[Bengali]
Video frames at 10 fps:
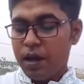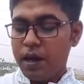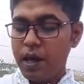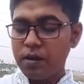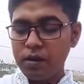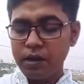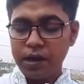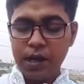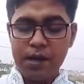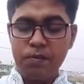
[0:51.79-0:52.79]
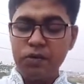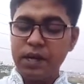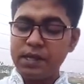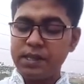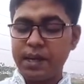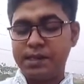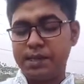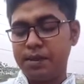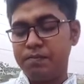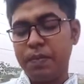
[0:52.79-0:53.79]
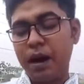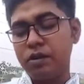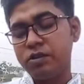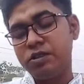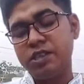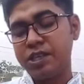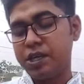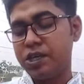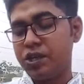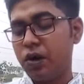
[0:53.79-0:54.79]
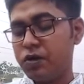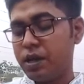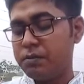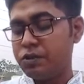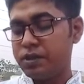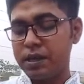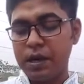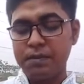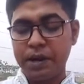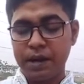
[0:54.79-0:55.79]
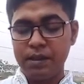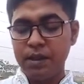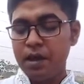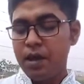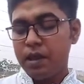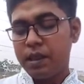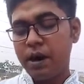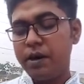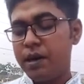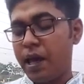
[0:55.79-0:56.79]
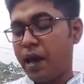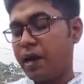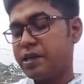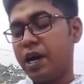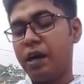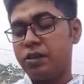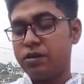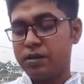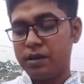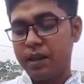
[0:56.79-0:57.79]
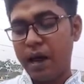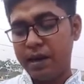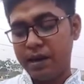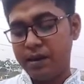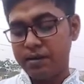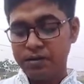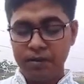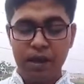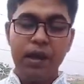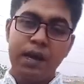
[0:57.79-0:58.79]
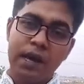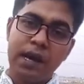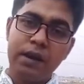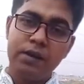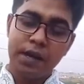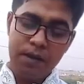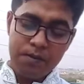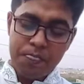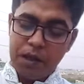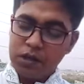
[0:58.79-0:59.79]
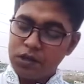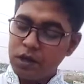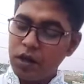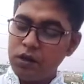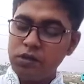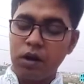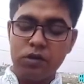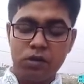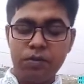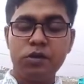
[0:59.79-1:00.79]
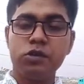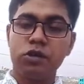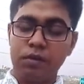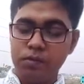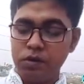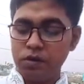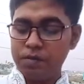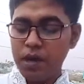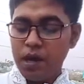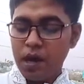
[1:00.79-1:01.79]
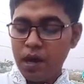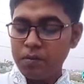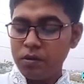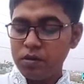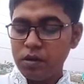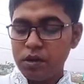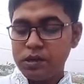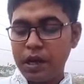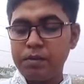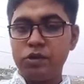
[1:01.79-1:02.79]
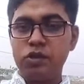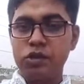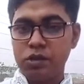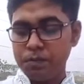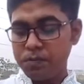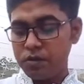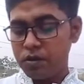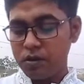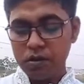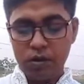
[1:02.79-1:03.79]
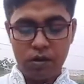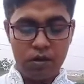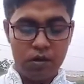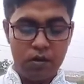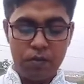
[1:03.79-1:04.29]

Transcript: লেখক কি বোঝাতে চাচ্ছেন পাঠক যদি সেটা সহজেই বুঝতে না পারেন তাহলে লেখার সার্থকতা থাকে না এ কারণে সহজ অর্থবোধক শব্দ এবং সামঞ্জস্যপূর্ণ ও